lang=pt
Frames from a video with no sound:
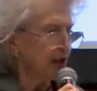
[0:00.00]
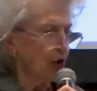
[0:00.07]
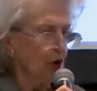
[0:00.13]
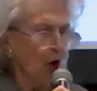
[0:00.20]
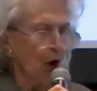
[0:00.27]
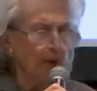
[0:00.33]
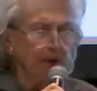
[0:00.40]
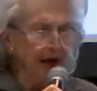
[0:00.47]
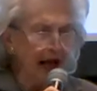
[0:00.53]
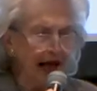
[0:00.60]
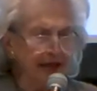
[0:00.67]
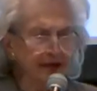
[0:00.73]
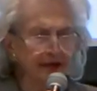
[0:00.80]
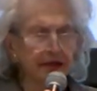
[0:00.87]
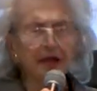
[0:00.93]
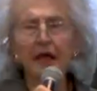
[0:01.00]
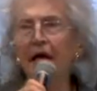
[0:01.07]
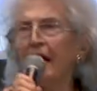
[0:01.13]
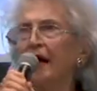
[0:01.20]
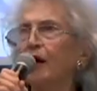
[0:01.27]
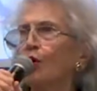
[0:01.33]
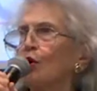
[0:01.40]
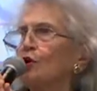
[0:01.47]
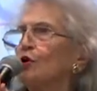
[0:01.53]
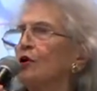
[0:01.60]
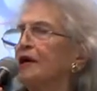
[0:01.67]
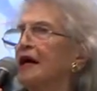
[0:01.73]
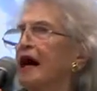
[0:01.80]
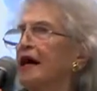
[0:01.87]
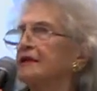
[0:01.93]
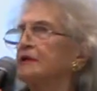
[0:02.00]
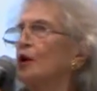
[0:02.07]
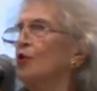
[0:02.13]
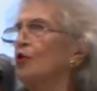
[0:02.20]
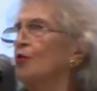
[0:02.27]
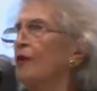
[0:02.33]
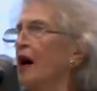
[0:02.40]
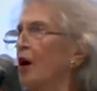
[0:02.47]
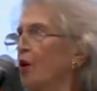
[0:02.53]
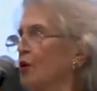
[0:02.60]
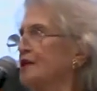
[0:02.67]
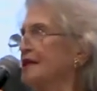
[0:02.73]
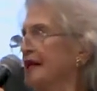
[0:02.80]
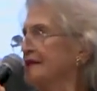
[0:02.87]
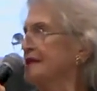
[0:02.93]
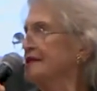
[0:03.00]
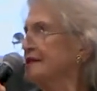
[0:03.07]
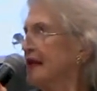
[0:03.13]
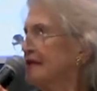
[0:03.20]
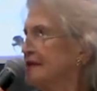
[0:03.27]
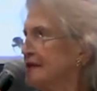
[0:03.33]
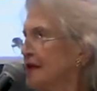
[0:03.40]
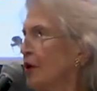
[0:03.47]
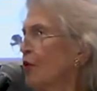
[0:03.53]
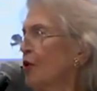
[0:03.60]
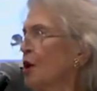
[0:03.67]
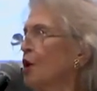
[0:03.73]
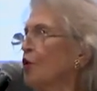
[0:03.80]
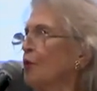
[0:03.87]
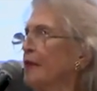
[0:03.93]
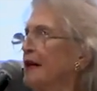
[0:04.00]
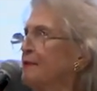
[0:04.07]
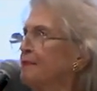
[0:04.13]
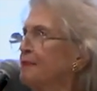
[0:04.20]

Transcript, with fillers: Então, compliance é colocar uma organização, uma